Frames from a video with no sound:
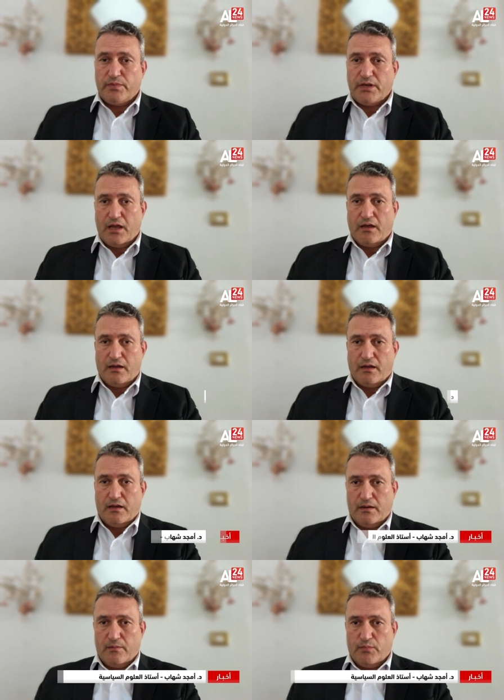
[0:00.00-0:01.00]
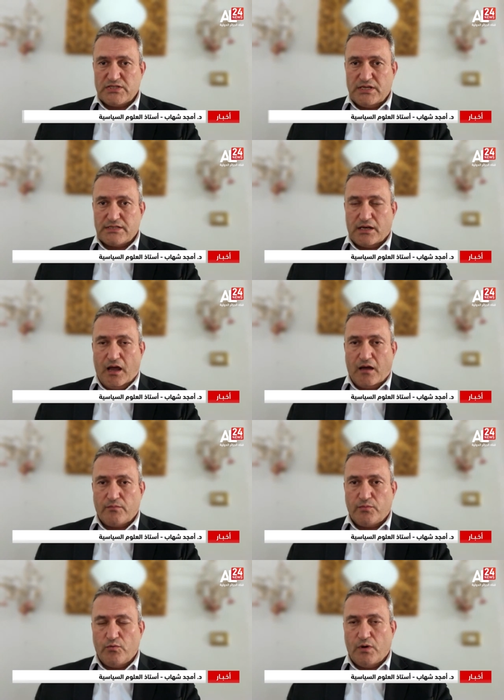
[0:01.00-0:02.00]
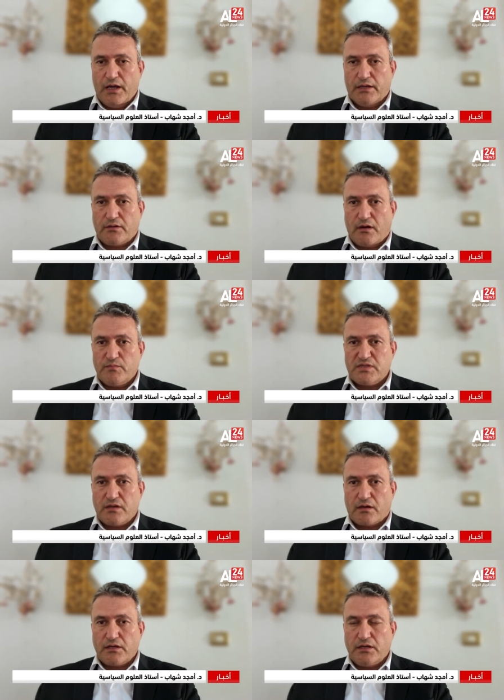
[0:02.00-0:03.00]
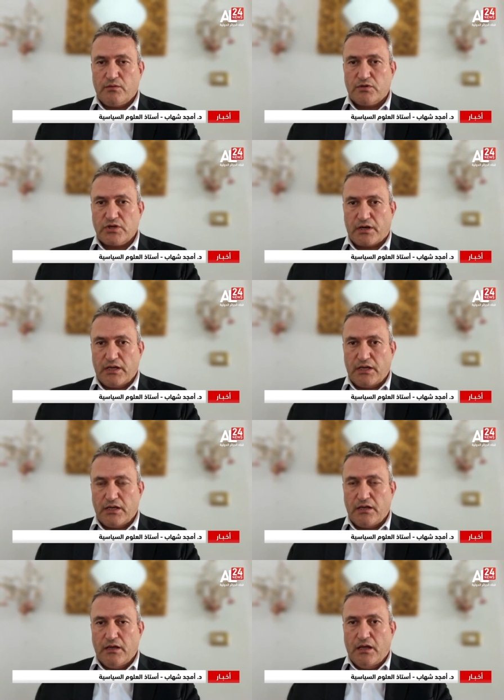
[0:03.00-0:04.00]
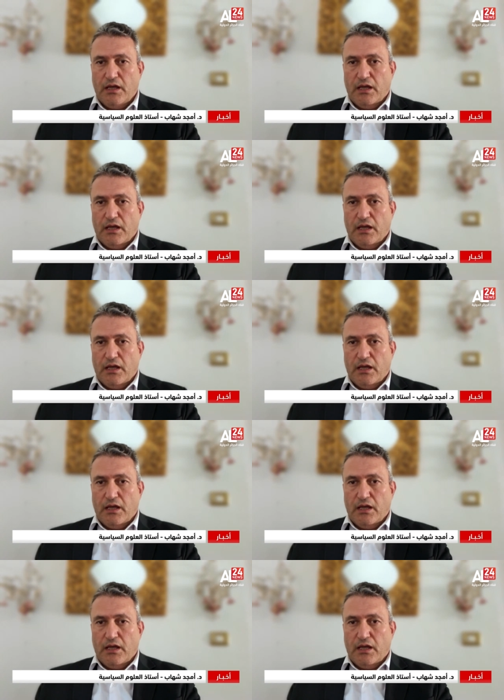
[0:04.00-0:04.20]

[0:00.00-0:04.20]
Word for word: من بناء مجلس الحرب هو إعطاء مصداقية وشرعية